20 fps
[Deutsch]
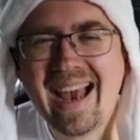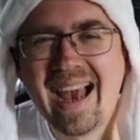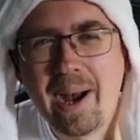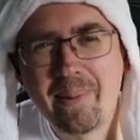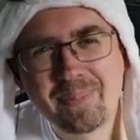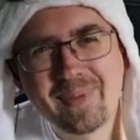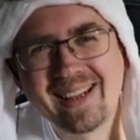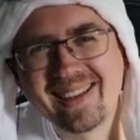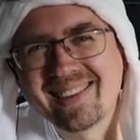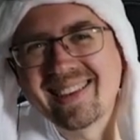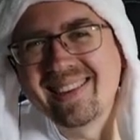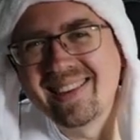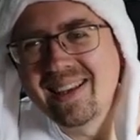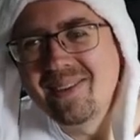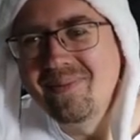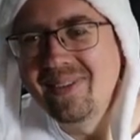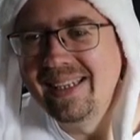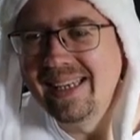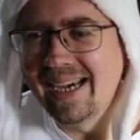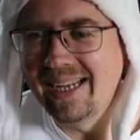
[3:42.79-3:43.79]
Habt ihr das gesehen,
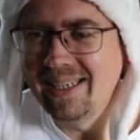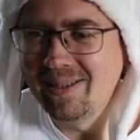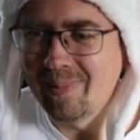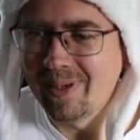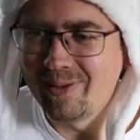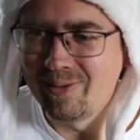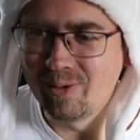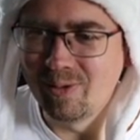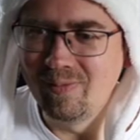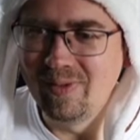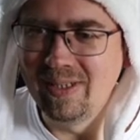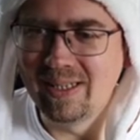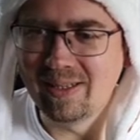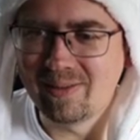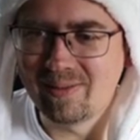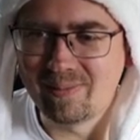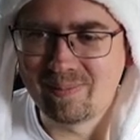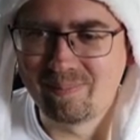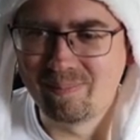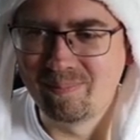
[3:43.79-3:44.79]
wie die Animation, wie
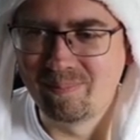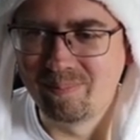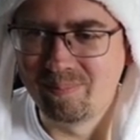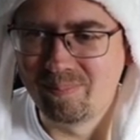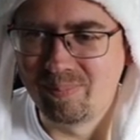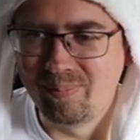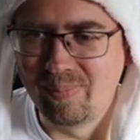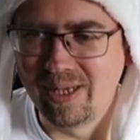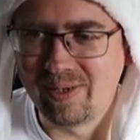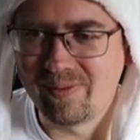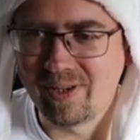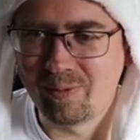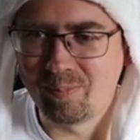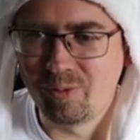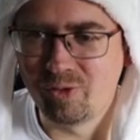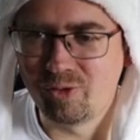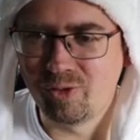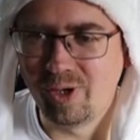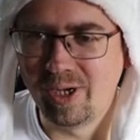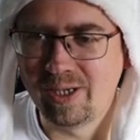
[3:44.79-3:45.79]
das etwas
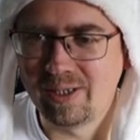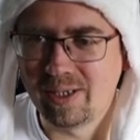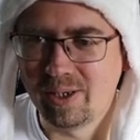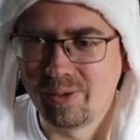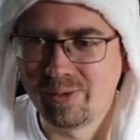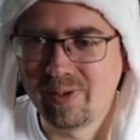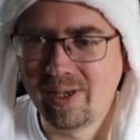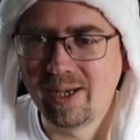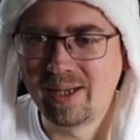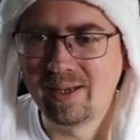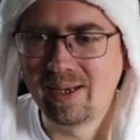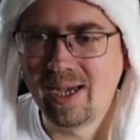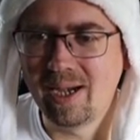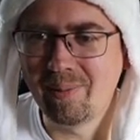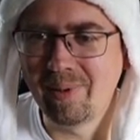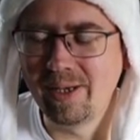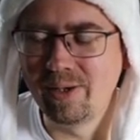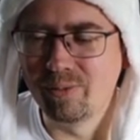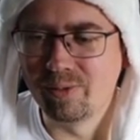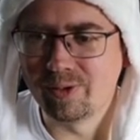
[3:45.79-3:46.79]
bescheuert aussah?
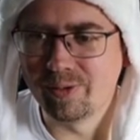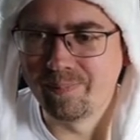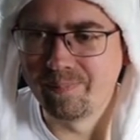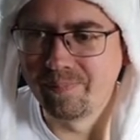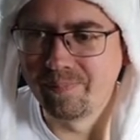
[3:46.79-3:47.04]
Aber gut.